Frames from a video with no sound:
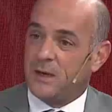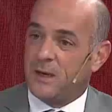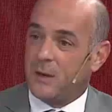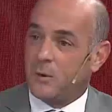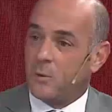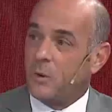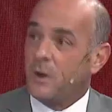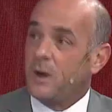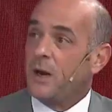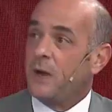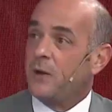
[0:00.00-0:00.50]
la
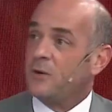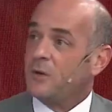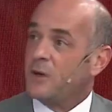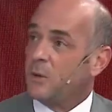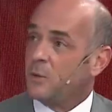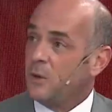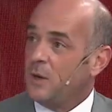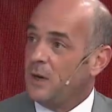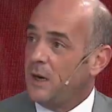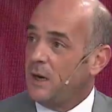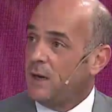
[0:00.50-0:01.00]
escuela y una
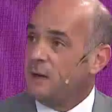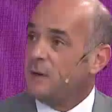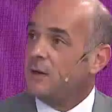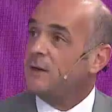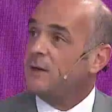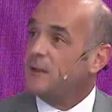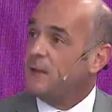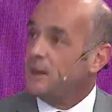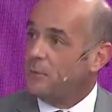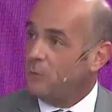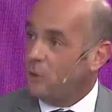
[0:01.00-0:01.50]
escuela
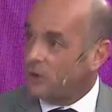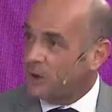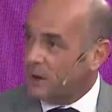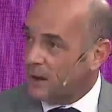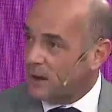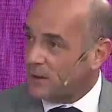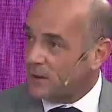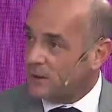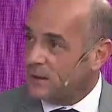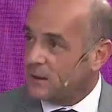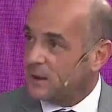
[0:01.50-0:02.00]

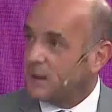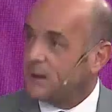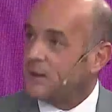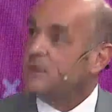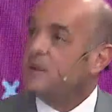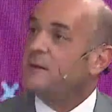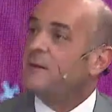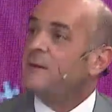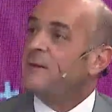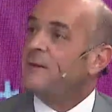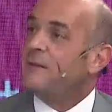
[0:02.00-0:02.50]
democrática
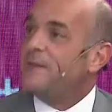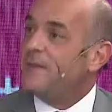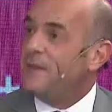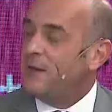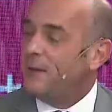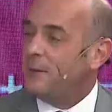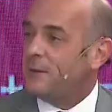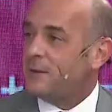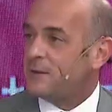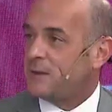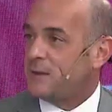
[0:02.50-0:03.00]

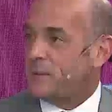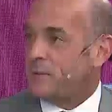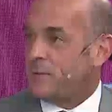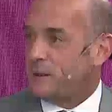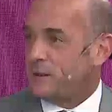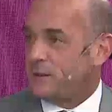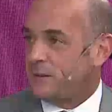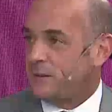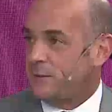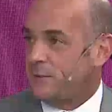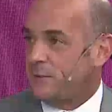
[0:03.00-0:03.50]
debe ser
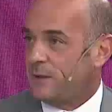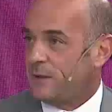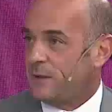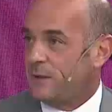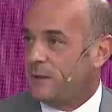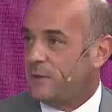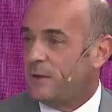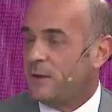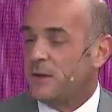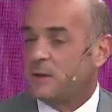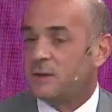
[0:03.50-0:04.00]

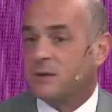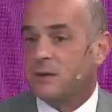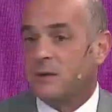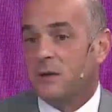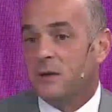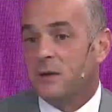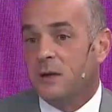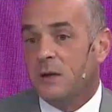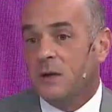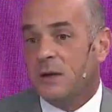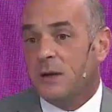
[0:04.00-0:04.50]
participativa. Es
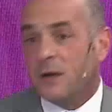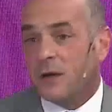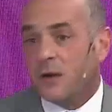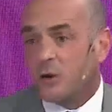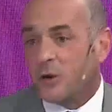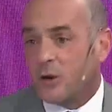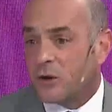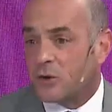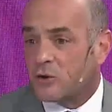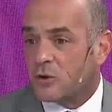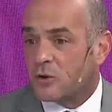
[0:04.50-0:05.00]
decir,
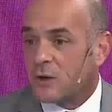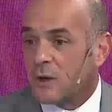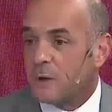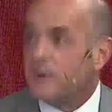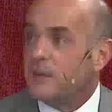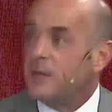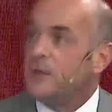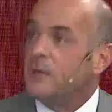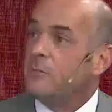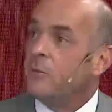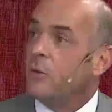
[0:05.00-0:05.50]
creo que eso
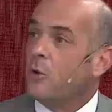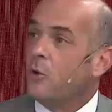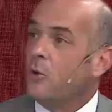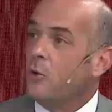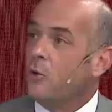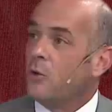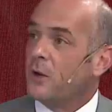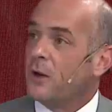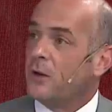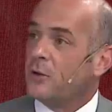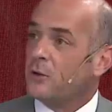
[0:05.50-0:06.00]
también
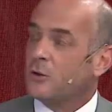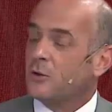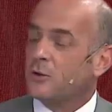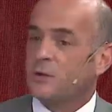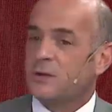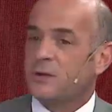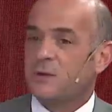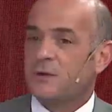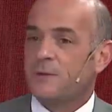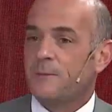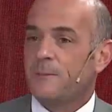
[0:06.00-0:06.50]
involucra
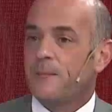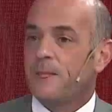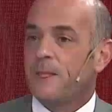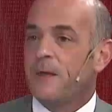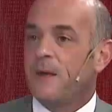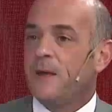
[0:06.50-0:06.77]
entonces